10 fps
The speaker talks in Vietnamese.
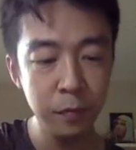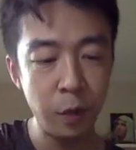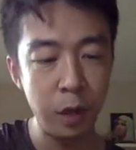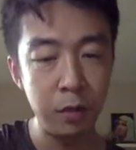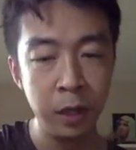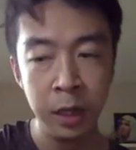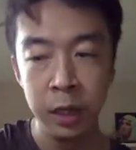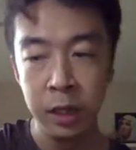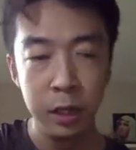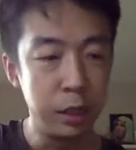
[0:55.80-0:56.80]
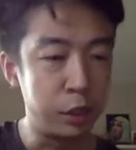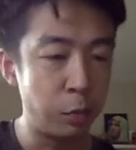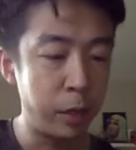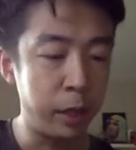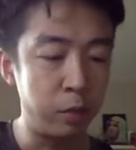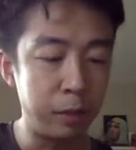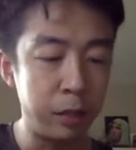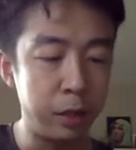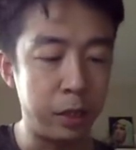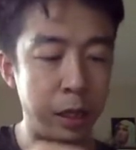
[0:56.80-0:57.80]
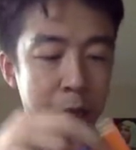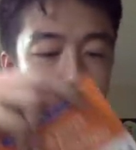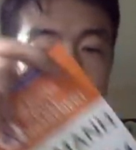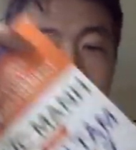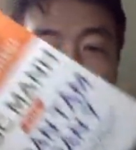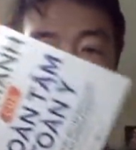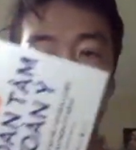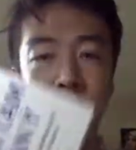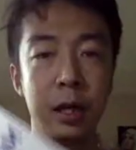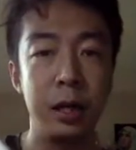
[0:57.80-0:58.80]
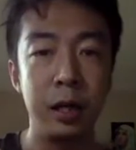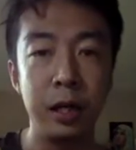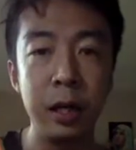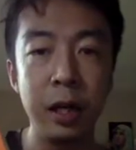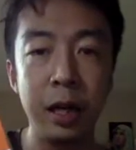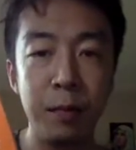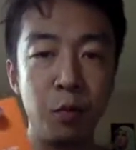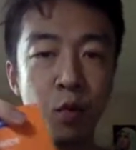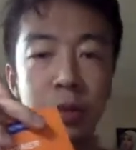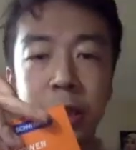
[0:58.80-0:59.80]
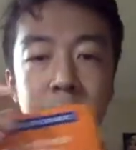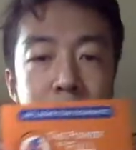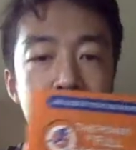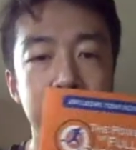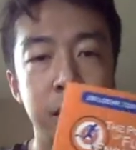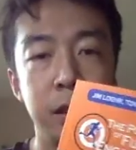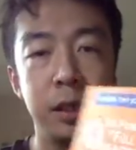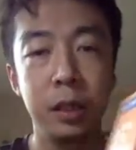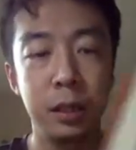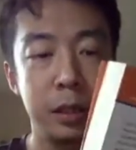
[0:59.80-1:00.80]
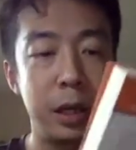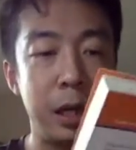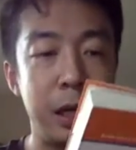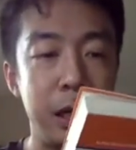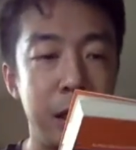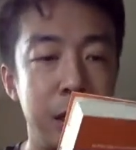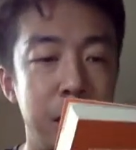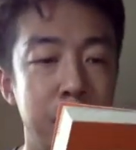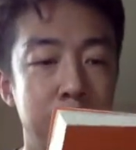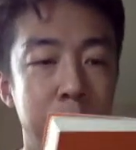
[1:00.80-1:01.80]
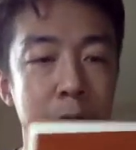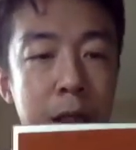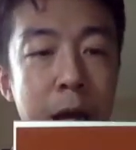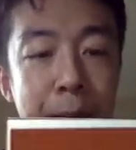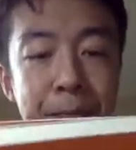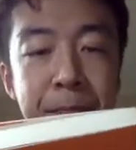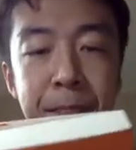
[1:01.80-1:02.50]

Wow. Vâng. Ở trong này chúng ta có thể thấy là à, đây là một cuốn sách uh, khá là và đẹp